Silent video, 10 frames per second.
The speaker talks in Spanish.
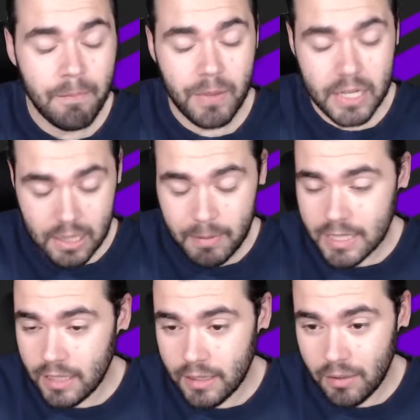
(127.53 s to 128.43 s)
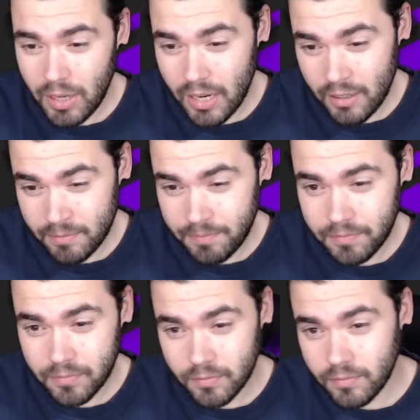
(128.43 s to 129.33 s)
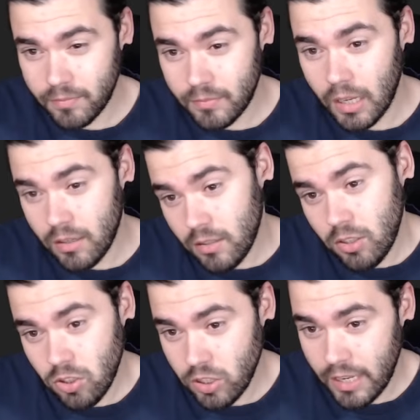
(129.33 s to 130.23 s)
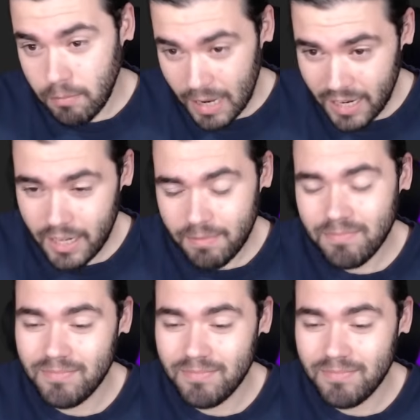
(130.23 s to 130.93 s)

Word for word: Están bastante bien los del banner,